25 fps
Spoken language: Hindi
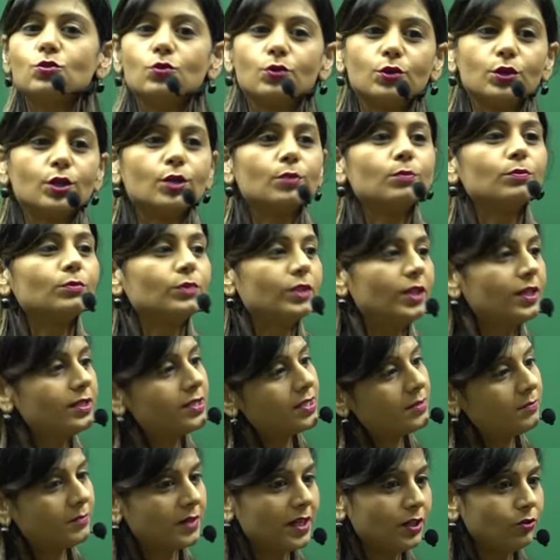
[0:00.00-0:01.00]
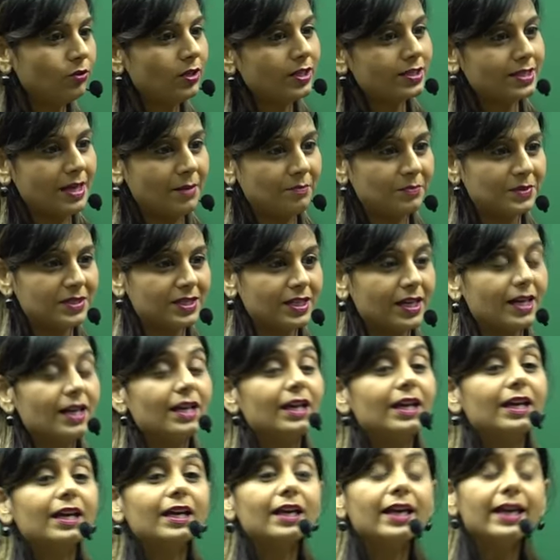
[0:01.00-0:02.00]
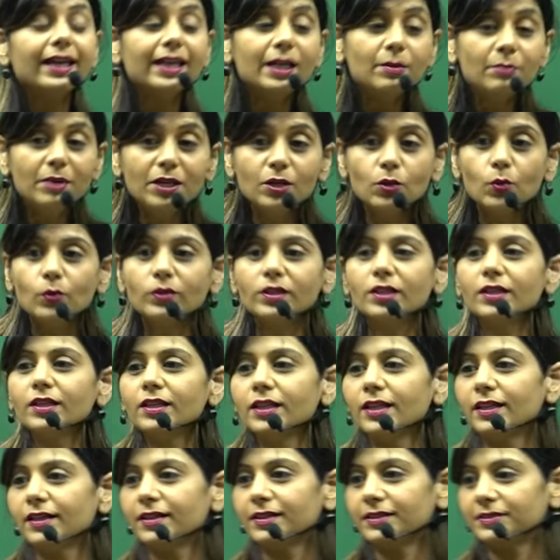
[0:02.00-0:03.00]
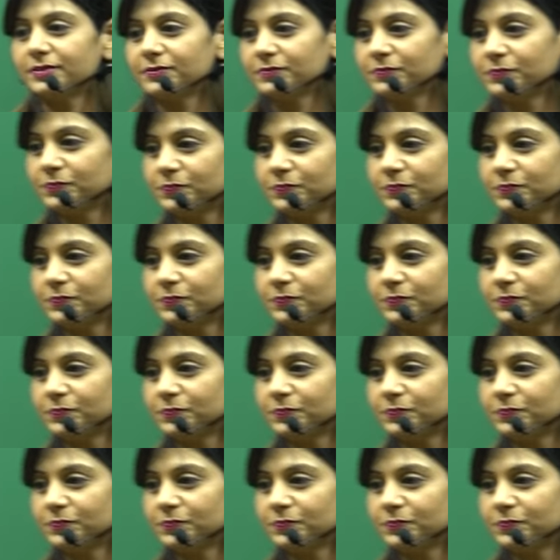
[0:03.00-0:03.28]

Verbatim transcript: सोडियम ये सब ये तो एग्जाम्पल्स है एलिमेंट होता क्या है